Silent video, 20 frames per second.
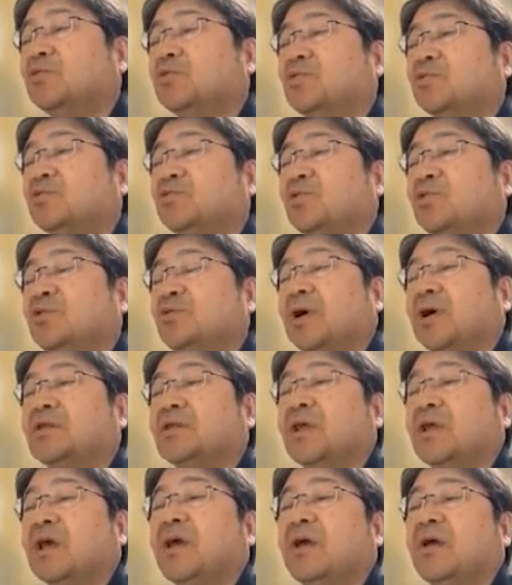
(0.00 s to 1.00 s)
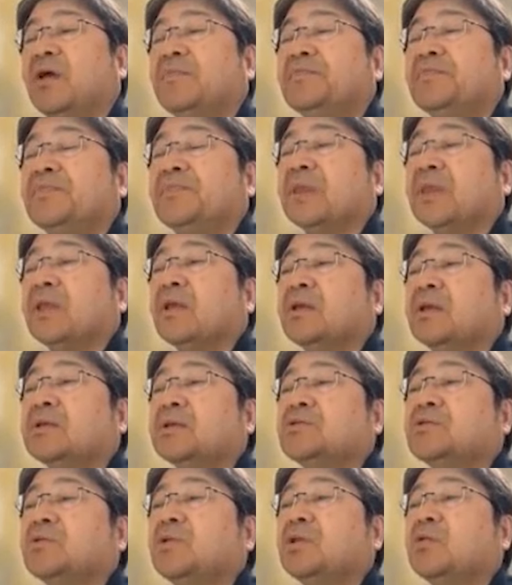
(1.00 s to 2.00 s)
ブロックごとに分けて、
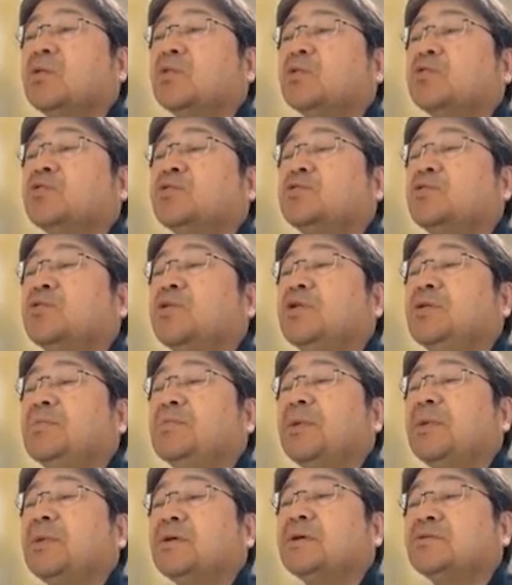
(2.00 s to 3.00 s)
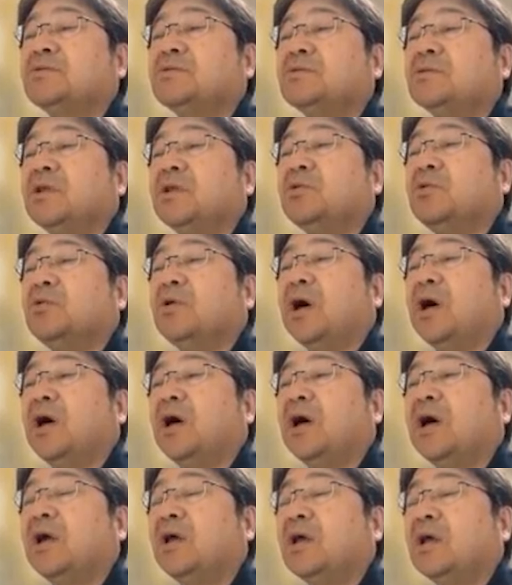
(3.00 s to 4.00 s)
それでこの黒い丸がついてるの
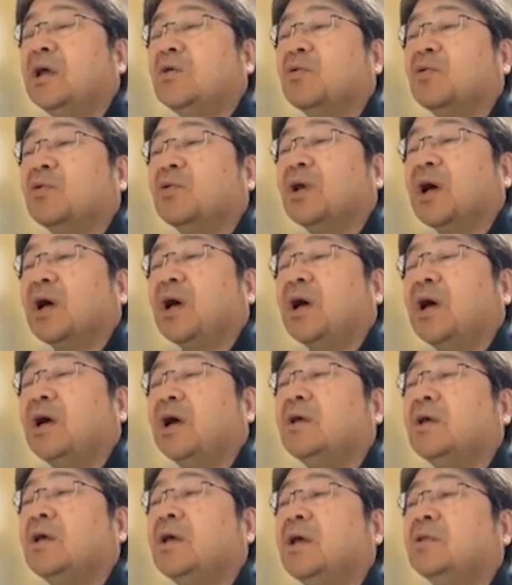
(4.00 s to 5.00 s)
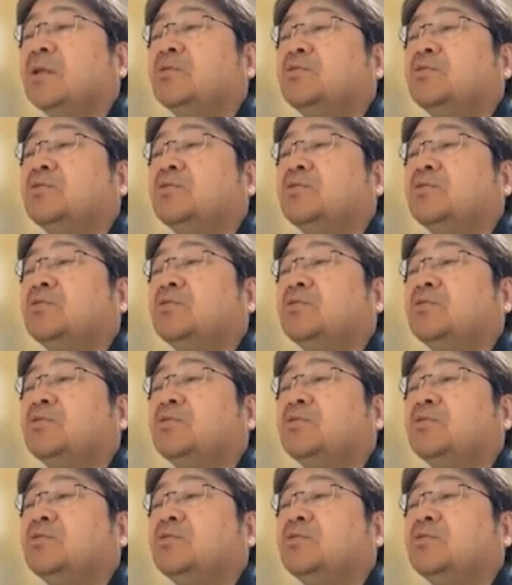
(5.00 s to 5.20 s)
が、これが、